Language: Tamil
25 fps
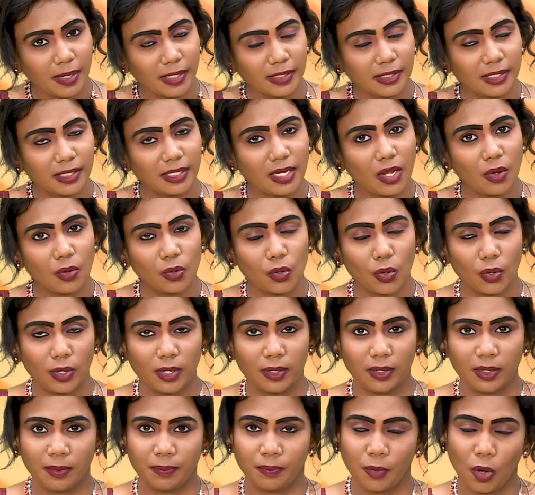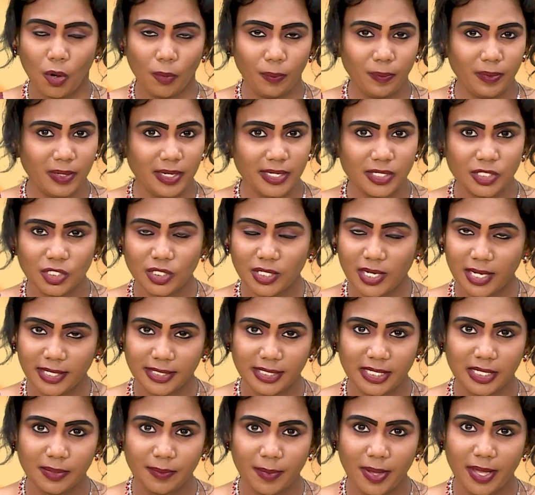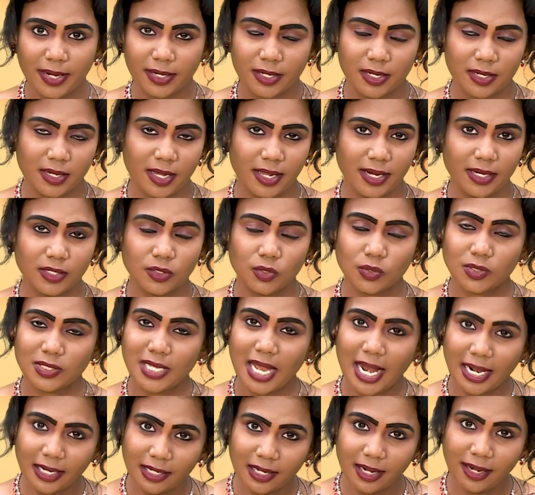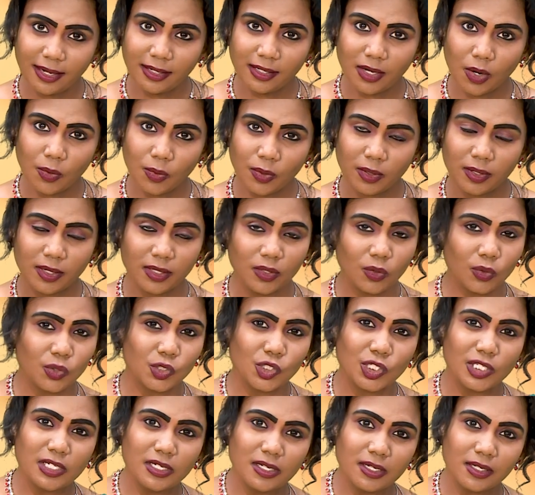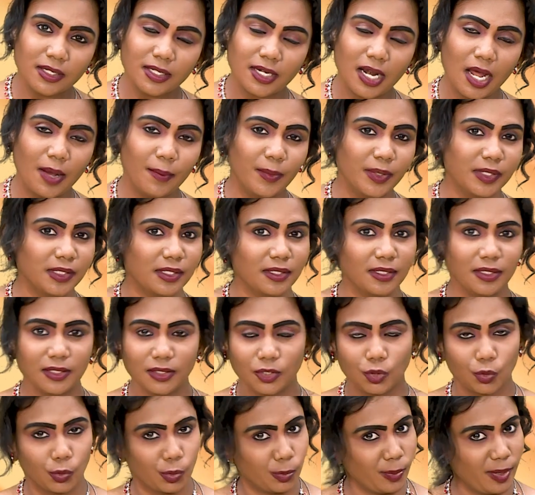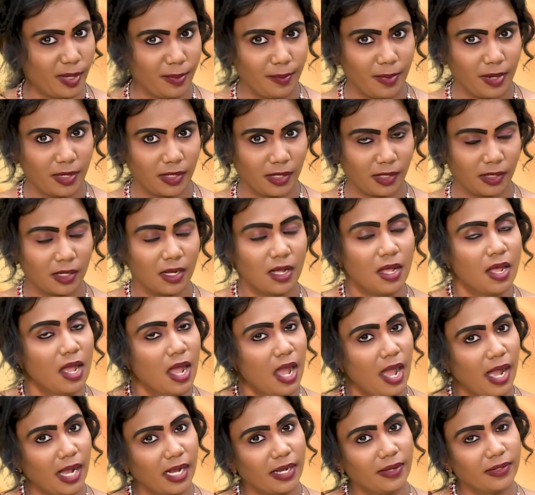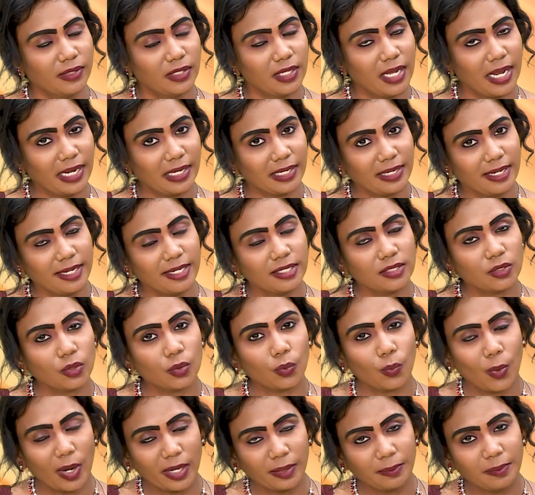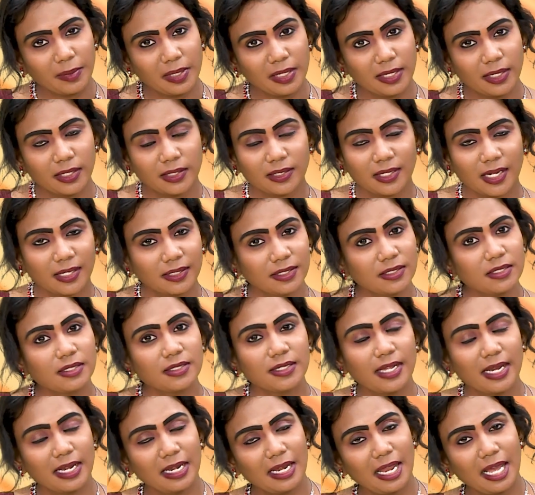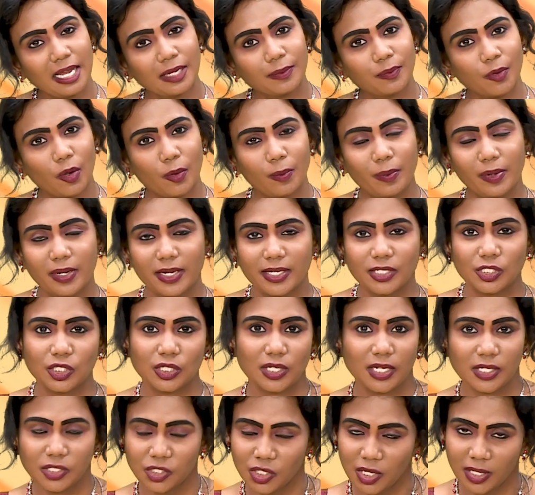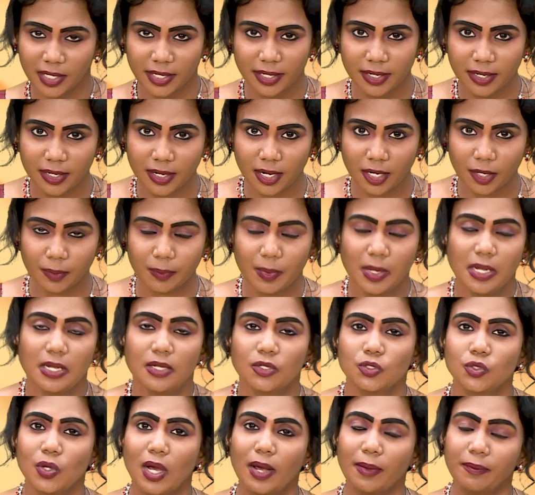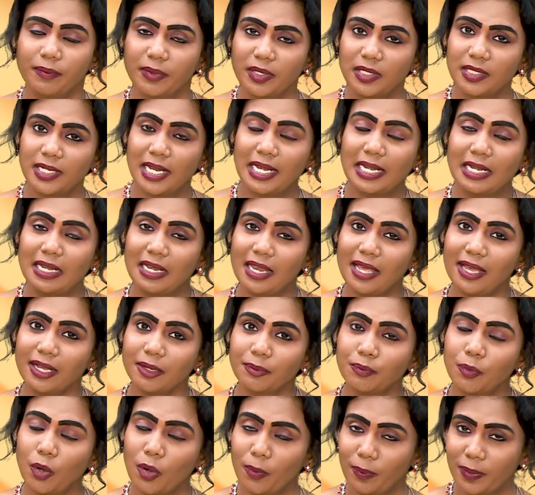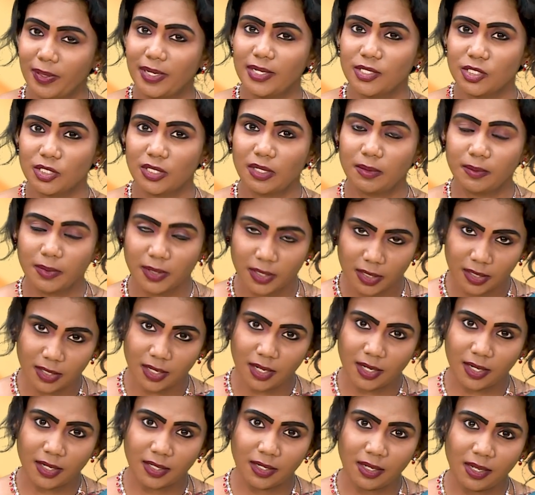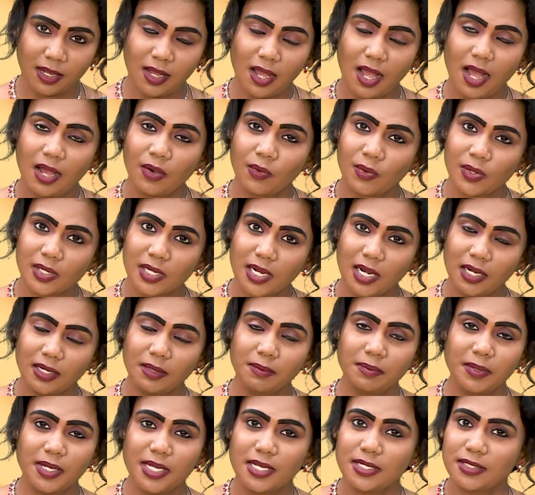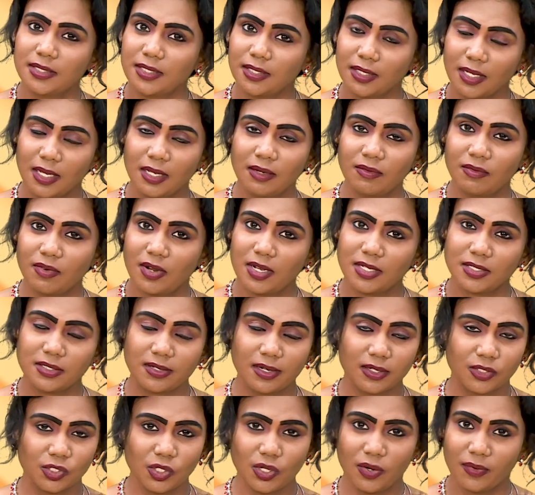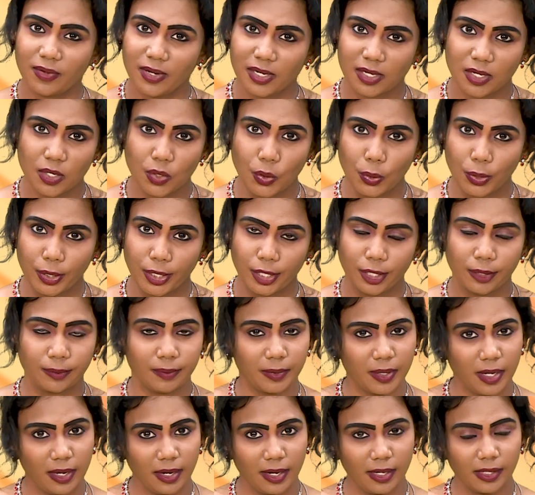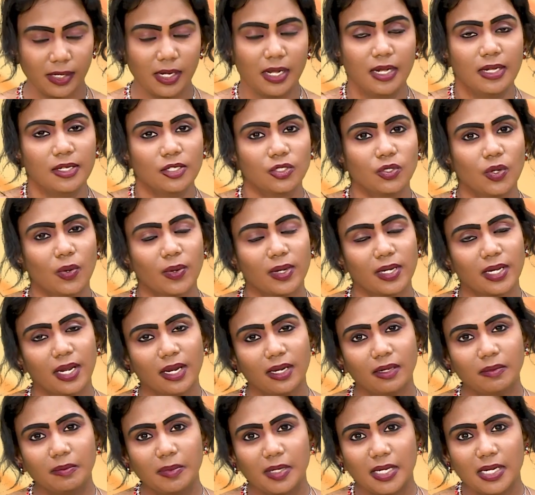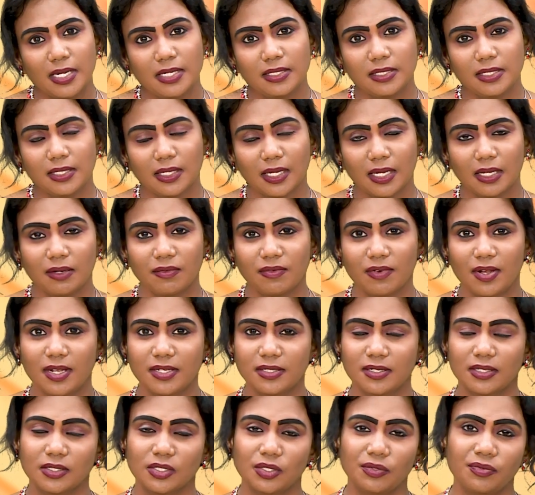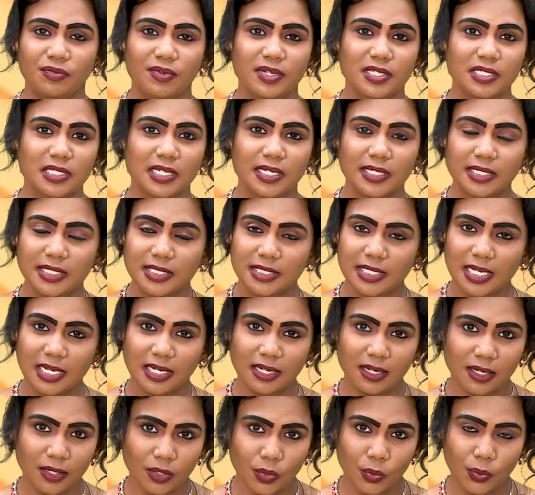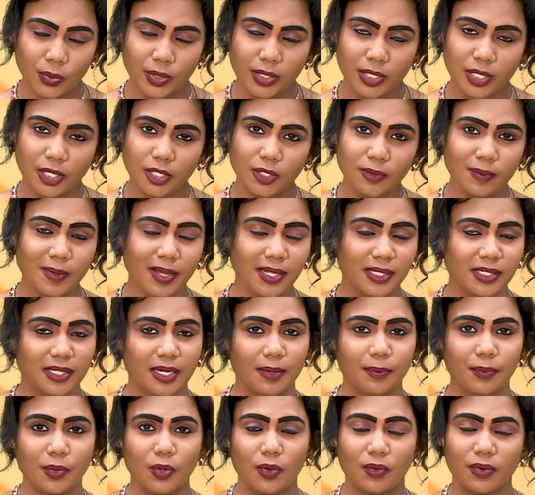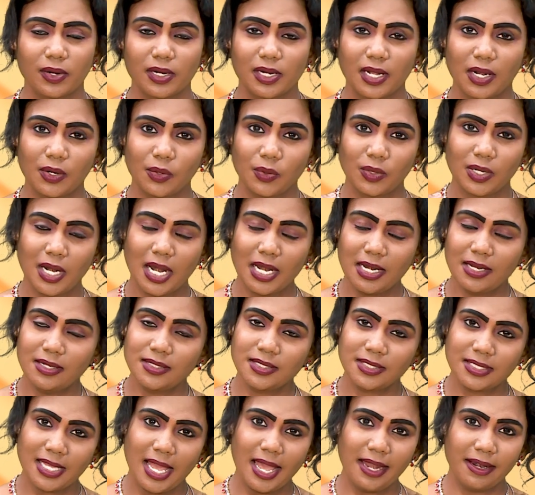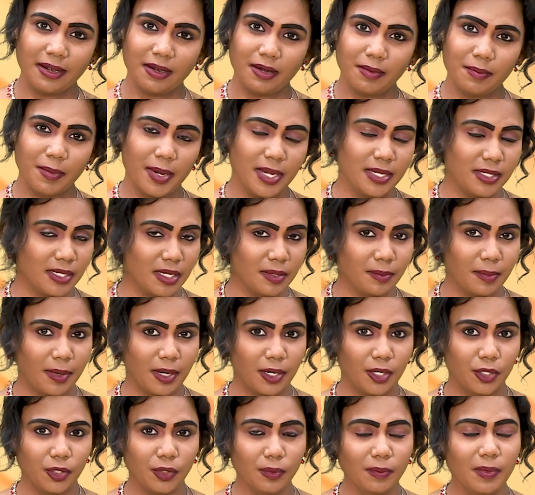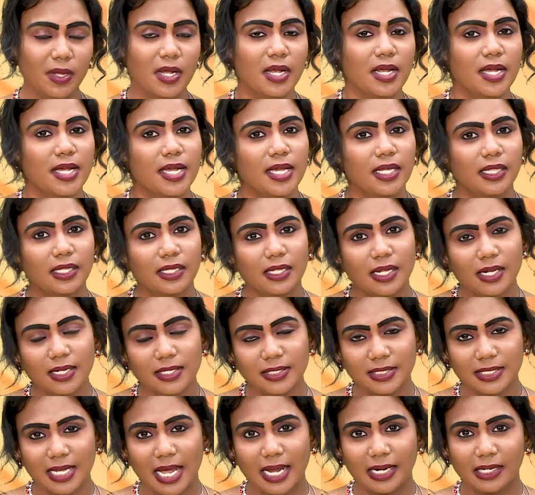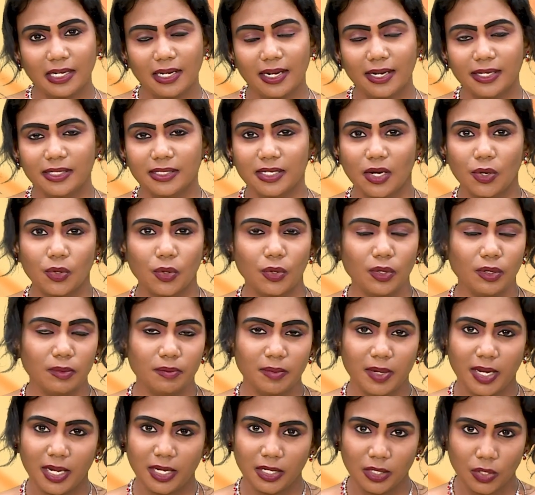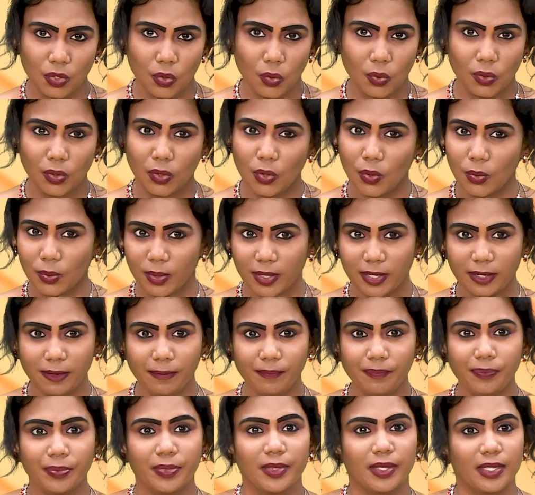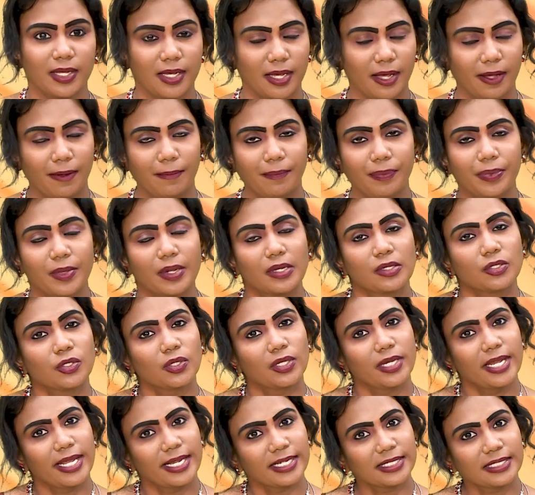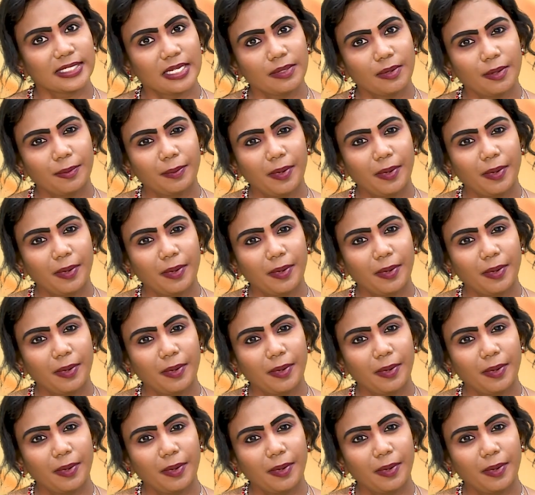பார்த்தீங்கன்னா அவங்களோட பாப்புலேஷன் அதிகமாக இருக்குது கரெக்ட் ஸோ சேட்டலைட் டவுன்ன்றது ஒரு சின்ன கிராமத்தை சூஸ் பண்ண மாட்டாங்க அங்கே வந்து அட்லீஸ்ட் ஒரு ஒன் மில்லியன் தட் இஸ் டென் லேக் பாப்புலேஷன் ஆச்சு அங்கே இருக்கணும் ஸோ அப்படி டென் லேக் பாப்புலேஷன் அப்படி இருக்காங்கன்னா அவங்களுக்கான பேசிக் இன்ஃப்ராஸ்ட்ரக்சர் அவங்களுக்கு கொடுக்கணும் கரெக்ட் ஸோ அவங்களுக்கான பேசிக் இன்ஃப்ராஸ்ட்ரக்சர் ஃபெசிலிட்டிஸ் எல்லாம் கொடுக்கணும் அதுக்கப்புறம் அவங்களுக்கான ஒரு நல்ல ஸ்டாண்டர்டை மெயின்டைன் பண்ணணும் இதுதான் சேட்டலைட் டவுனோட மெயின் கோல் ஓகே யா ஸோ நெக்ஸ்ட் நம்ம